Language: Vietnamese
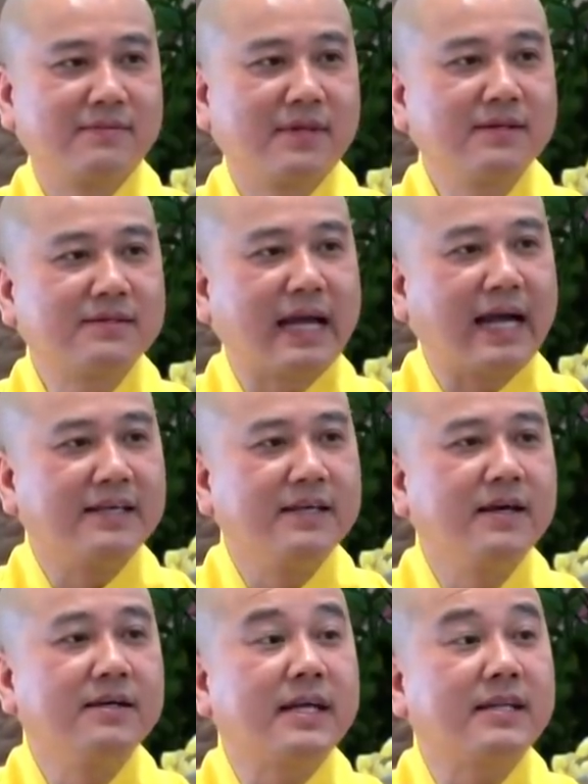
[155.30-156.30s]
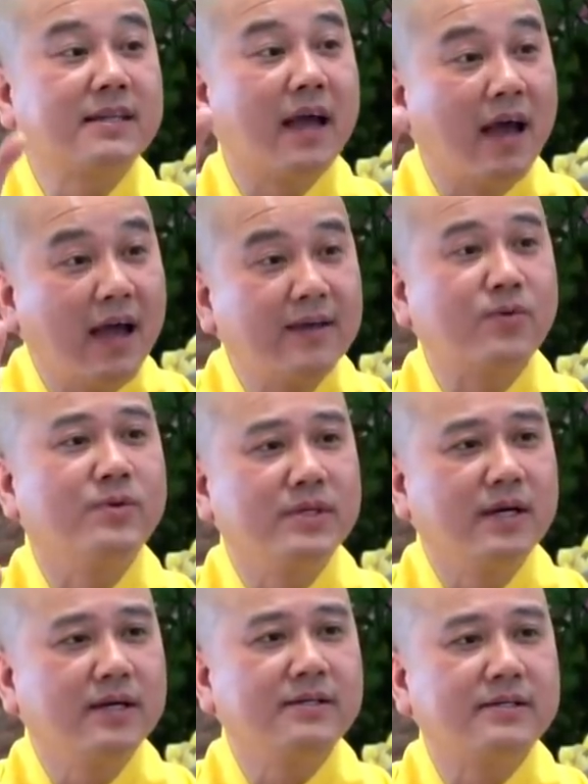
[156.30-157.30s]
Tất cả giới, cái thể của
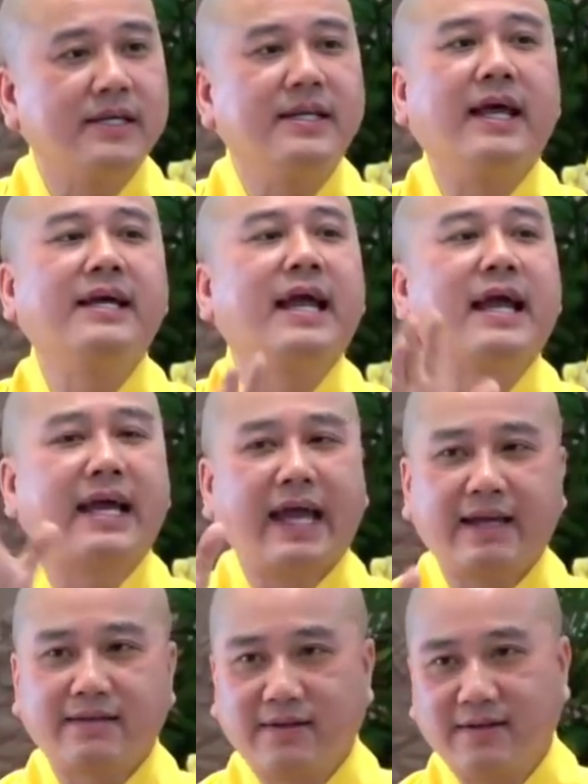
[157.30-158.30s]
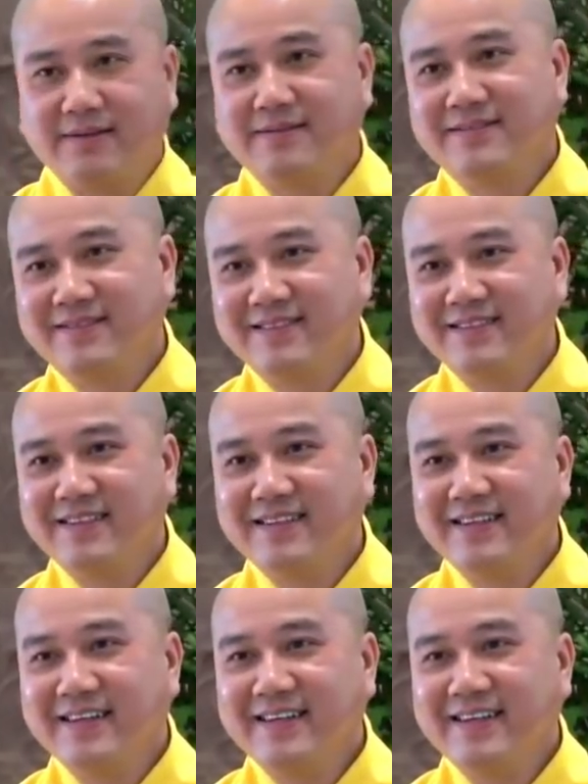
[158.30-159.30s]
giới chỉ để ngăn ác thôi.
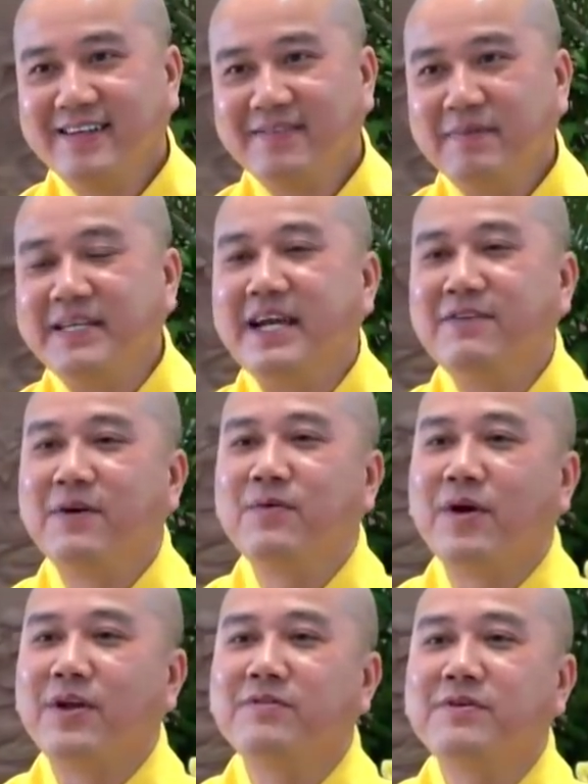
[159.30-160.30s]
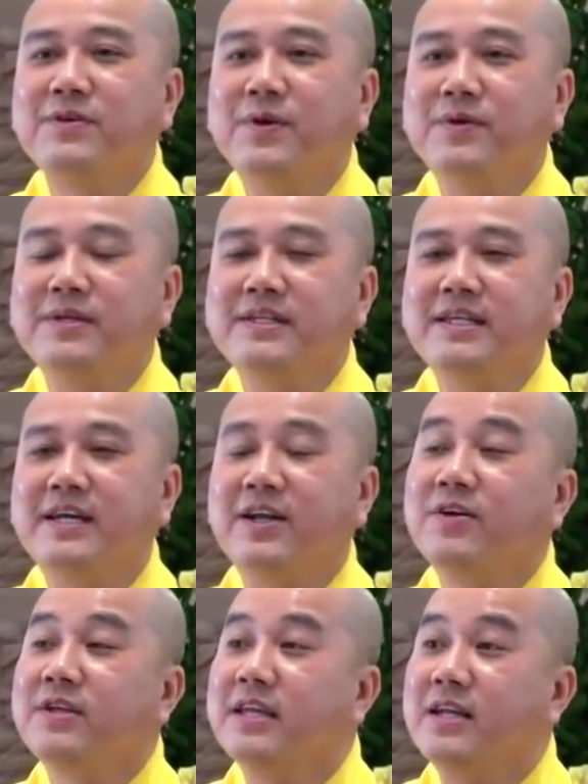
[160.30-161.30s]
Bây giờ Pháp Hòa nói ví dụ như giờ
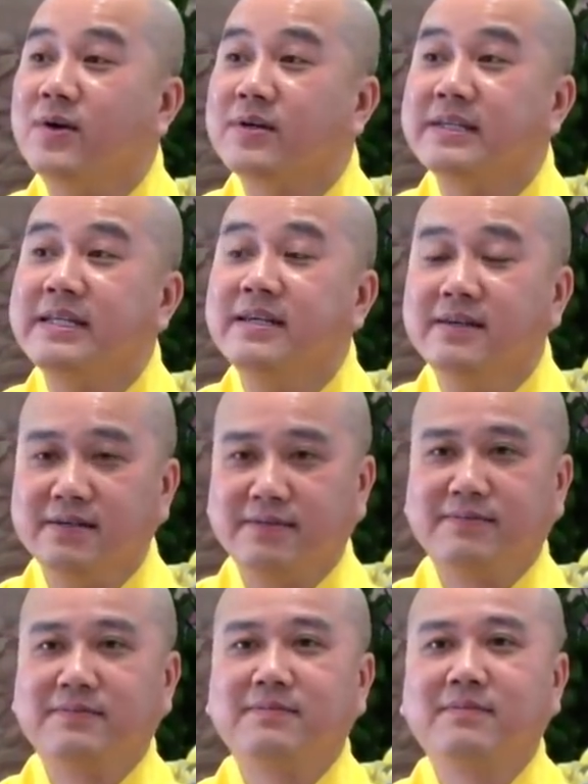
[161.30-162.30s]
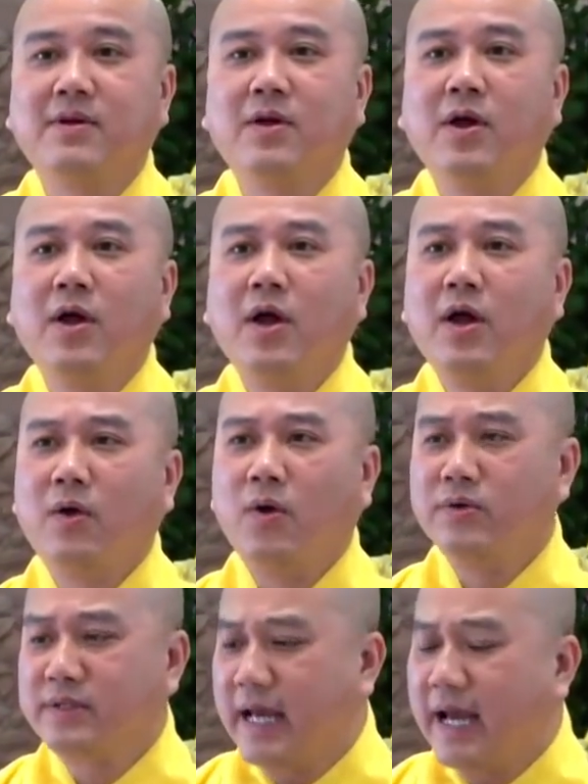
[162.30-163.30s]
nói về luật đi đường.
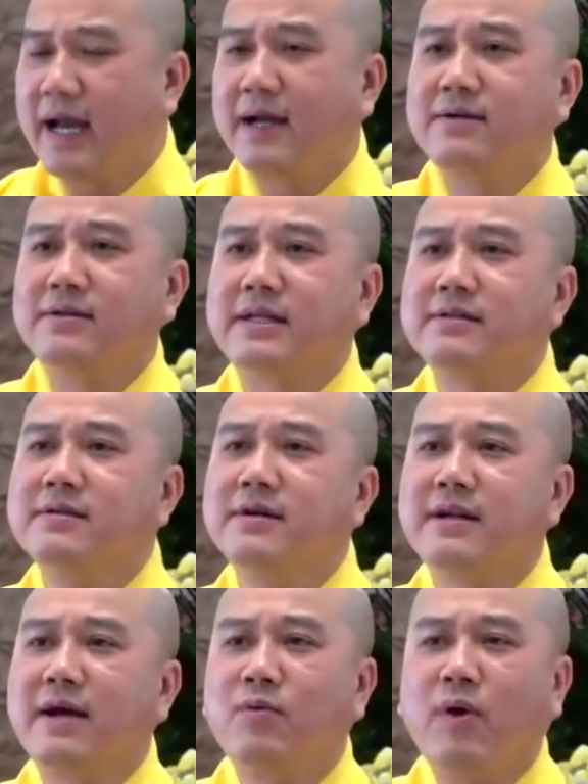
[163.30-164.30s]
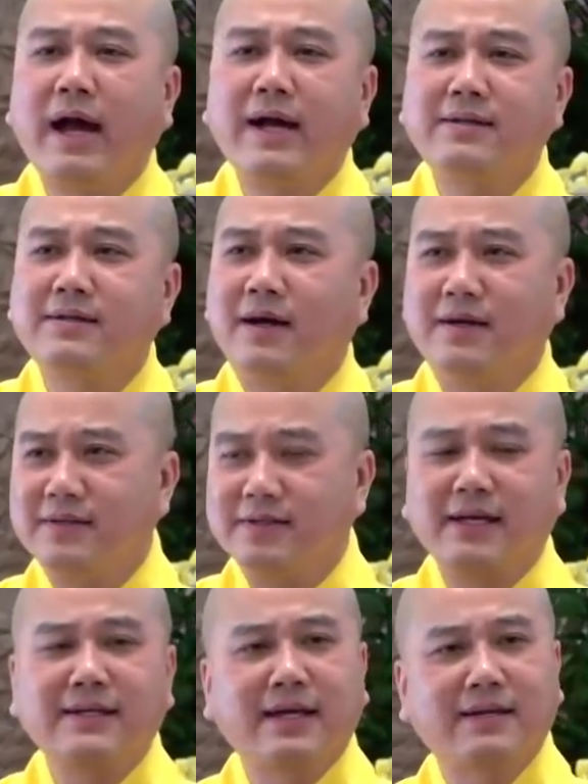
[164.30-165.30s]
Ôi cha, người ta đưa ra quá trời những
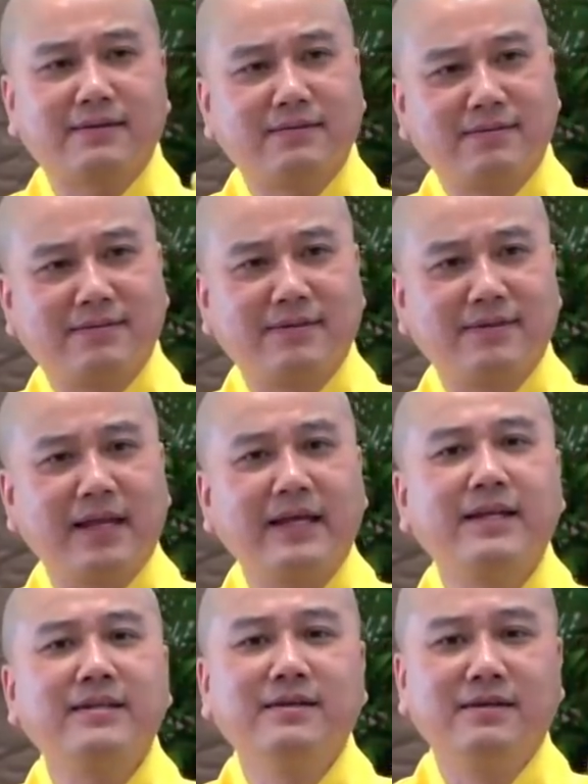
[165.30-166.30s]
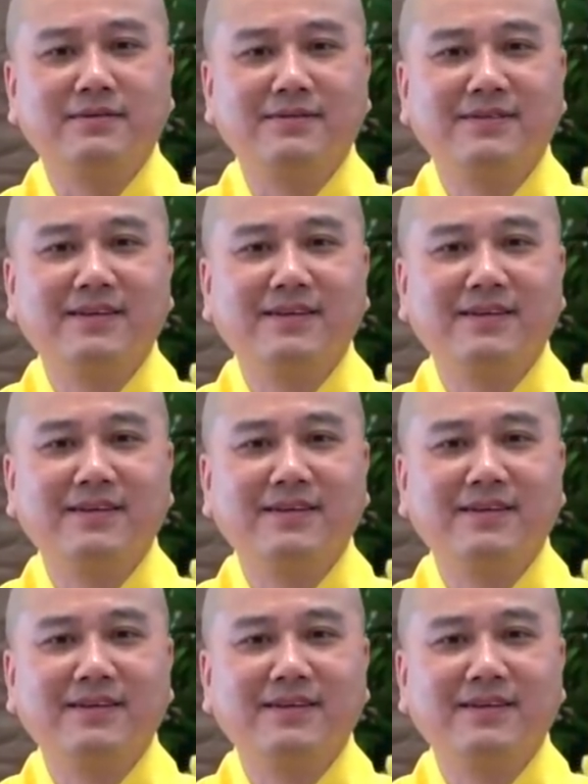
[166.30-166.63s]
cái cách để đi đường.